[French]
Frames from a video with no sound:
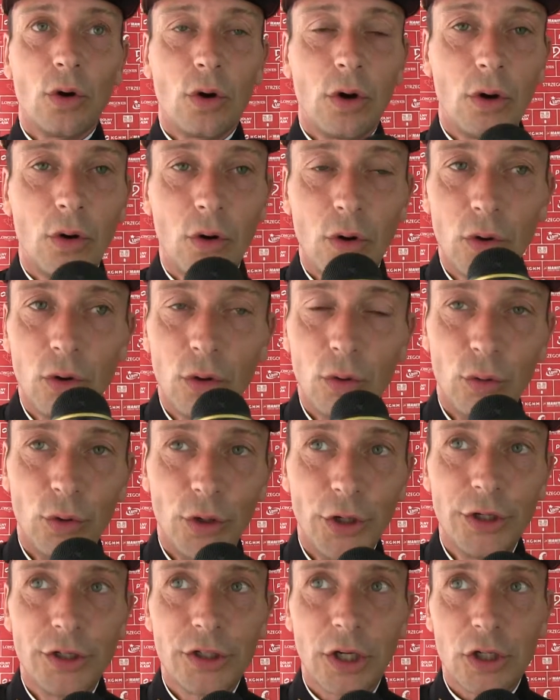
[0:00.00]
euh,
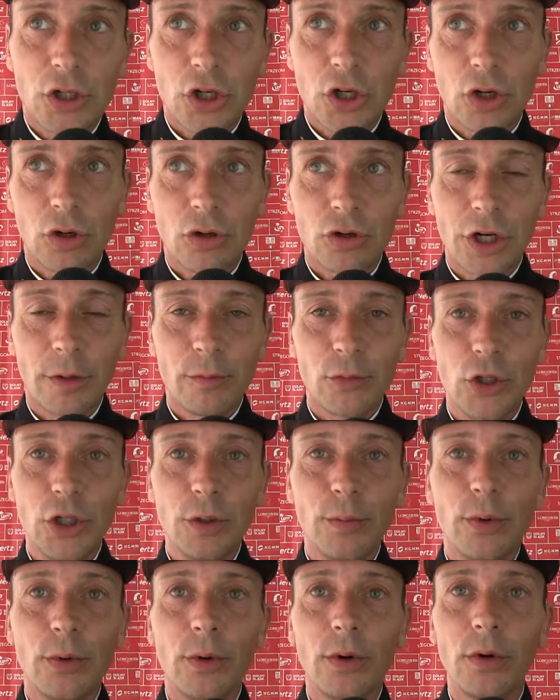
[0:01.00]
oui, ça change un
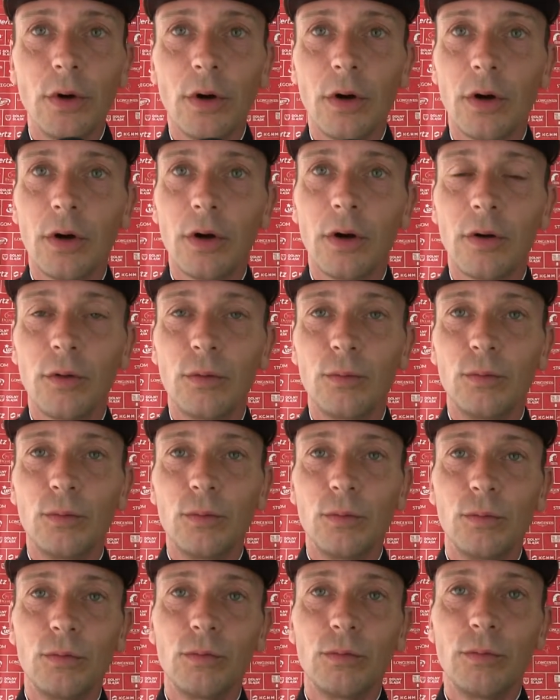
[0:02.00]
petit peu, euh,
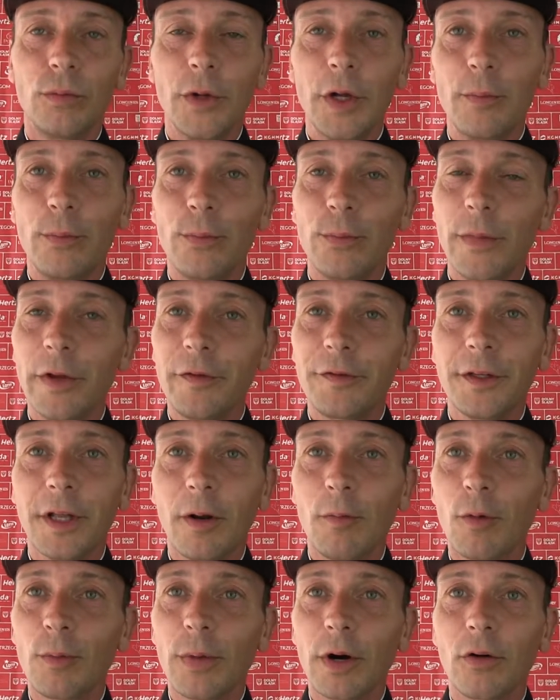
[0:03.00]
mais,
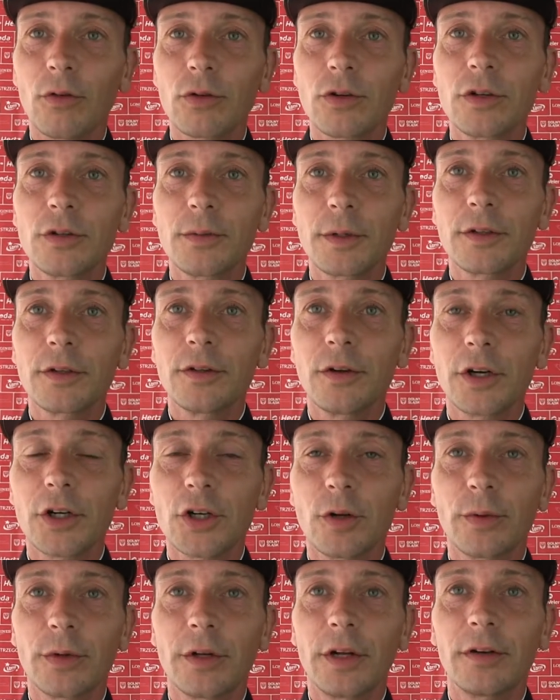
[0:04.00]
finalement pas grand-chose, parce que dans les
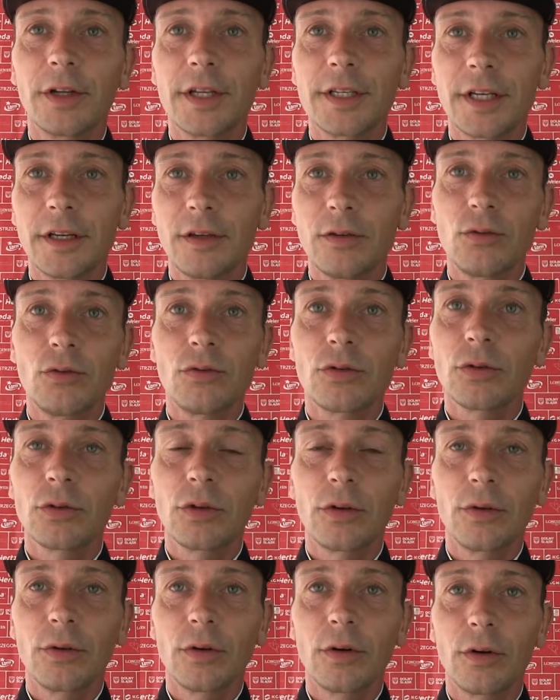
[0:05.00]
championnats, on essaye
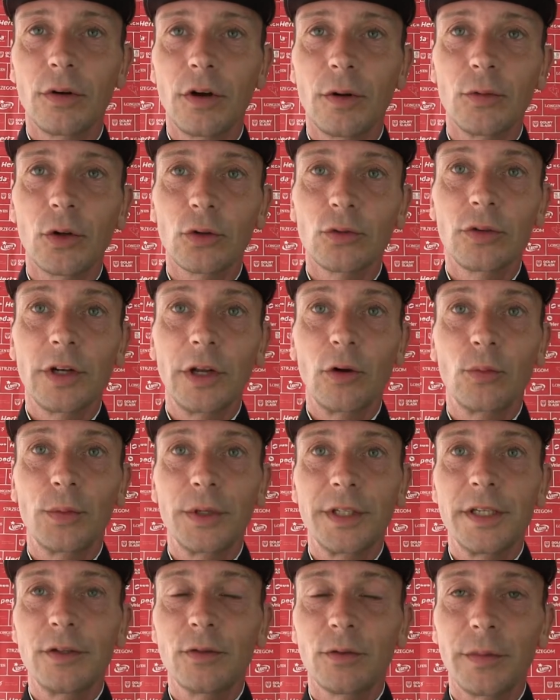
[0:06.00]
toujours, de, comme dans toutes les
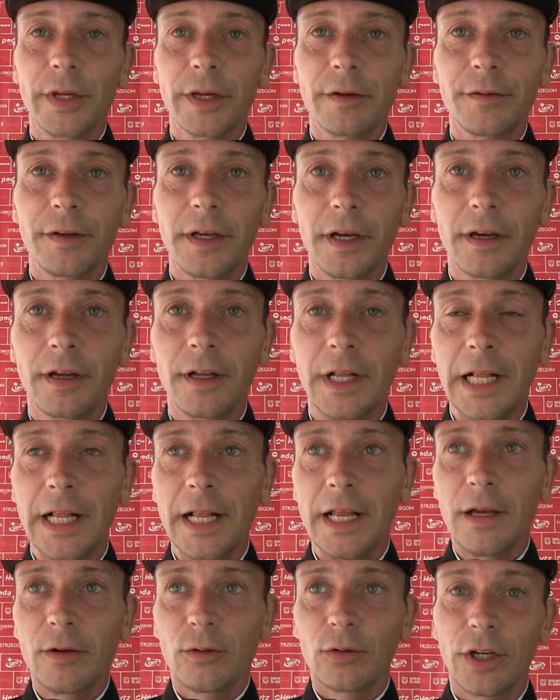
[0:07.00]
compétitions, de bien faire.
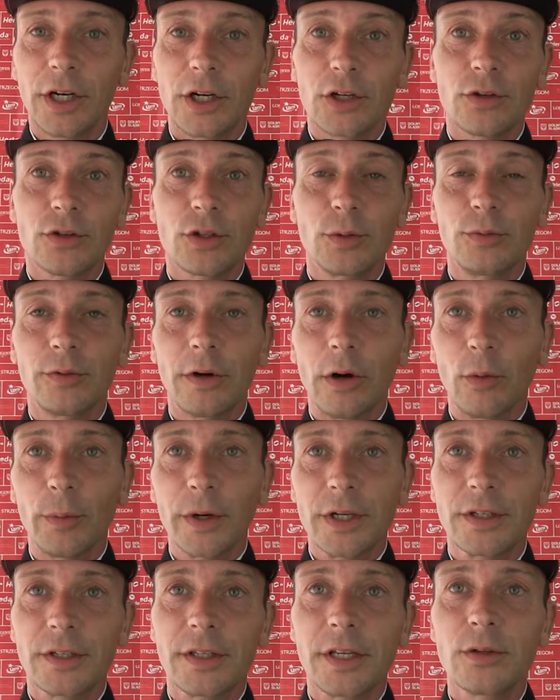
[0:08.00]
On a la chance de pouvoir
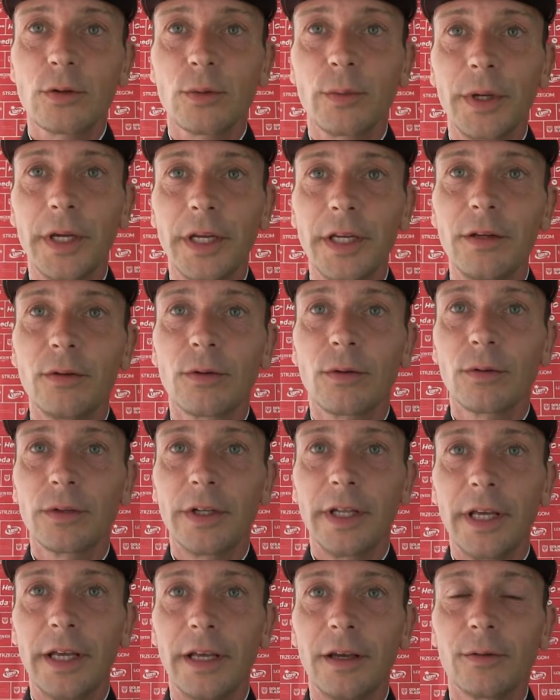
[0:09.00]
représenter son pays, donc
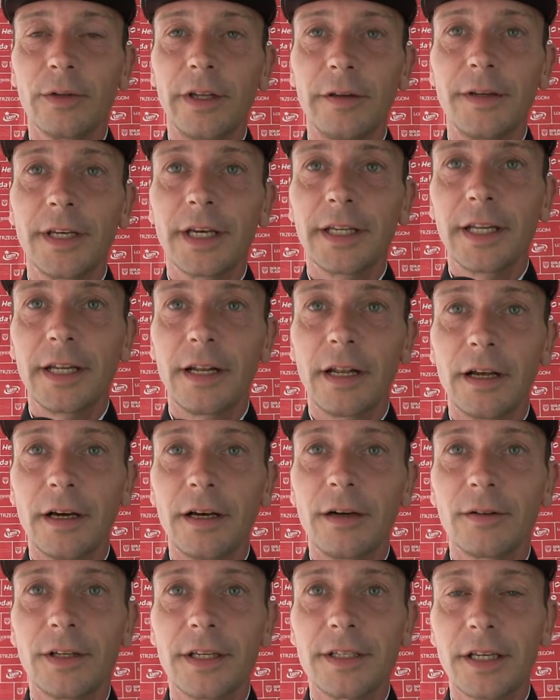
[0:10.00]
on est, on fiers d'être
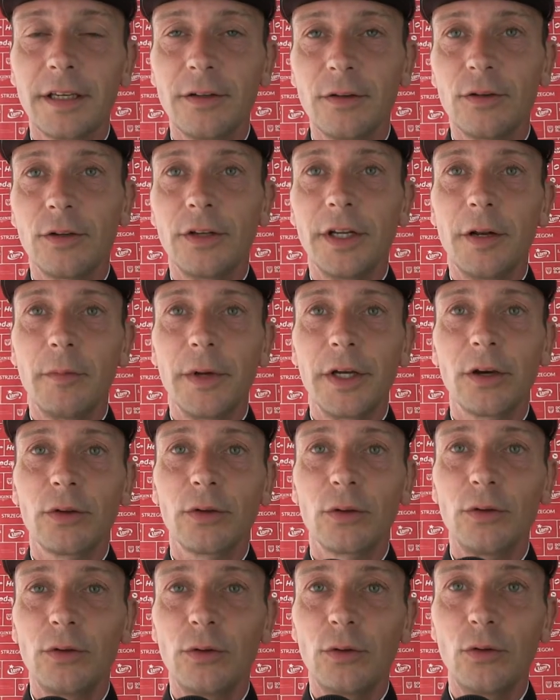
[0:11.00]
là, on essaye de donner le
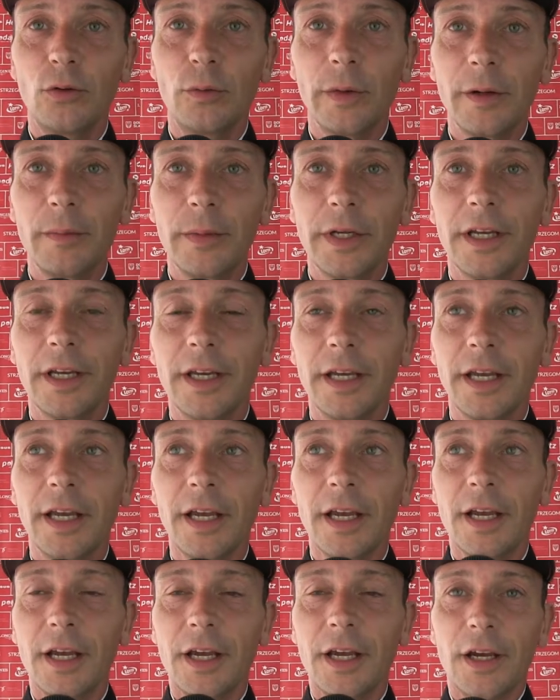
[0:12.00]
meilleur de, nous-mêmes, et
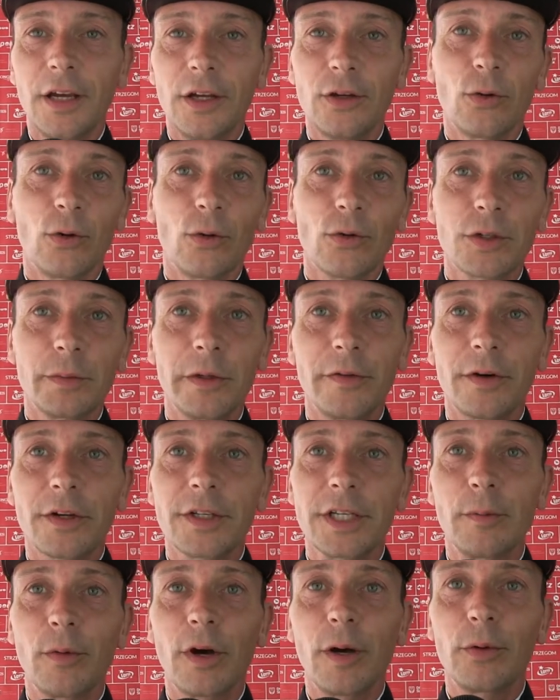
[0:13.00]
donc on se met
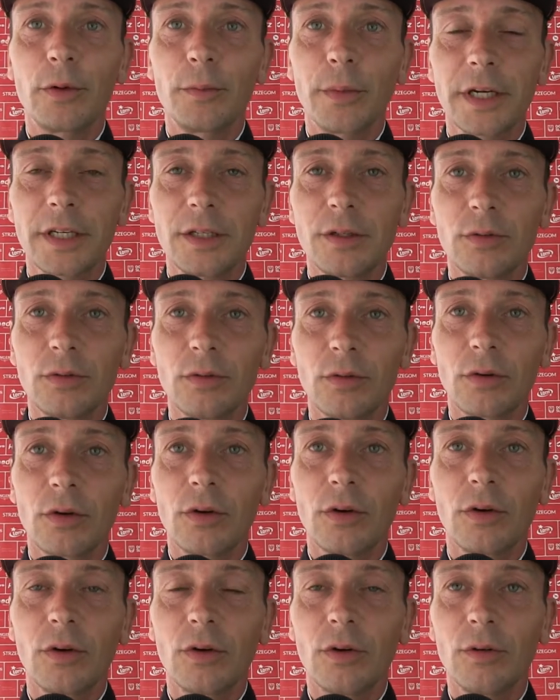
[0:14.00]
forcément un peu de pression.
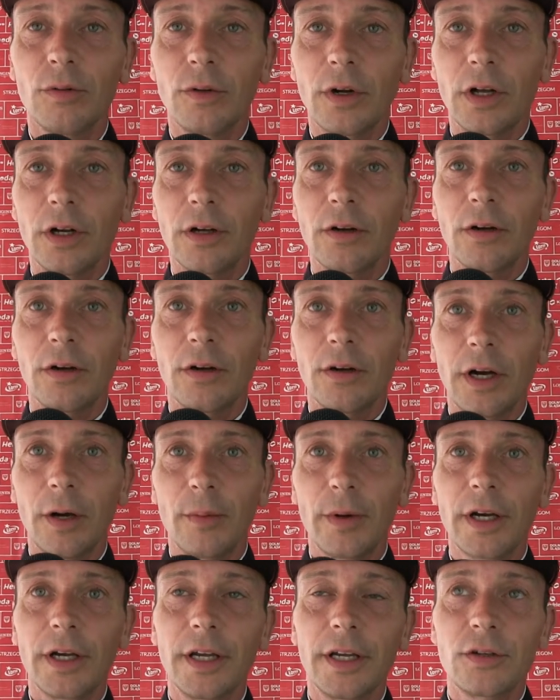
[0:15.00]
Donc euh, voilà,
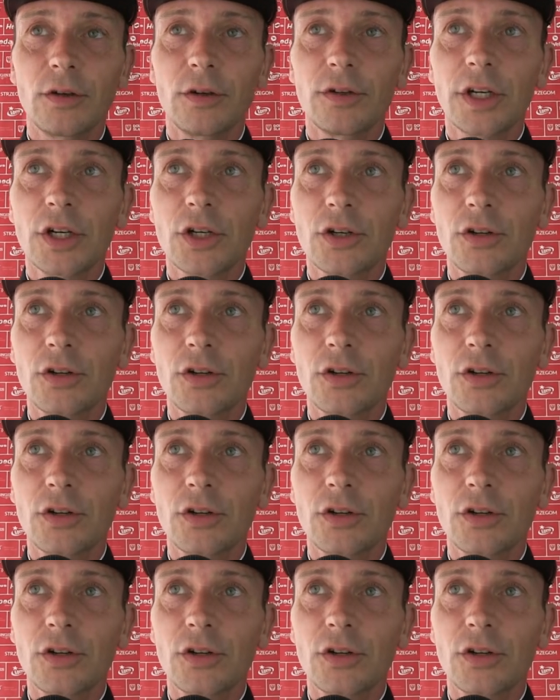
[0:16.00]
après, est-ce que ça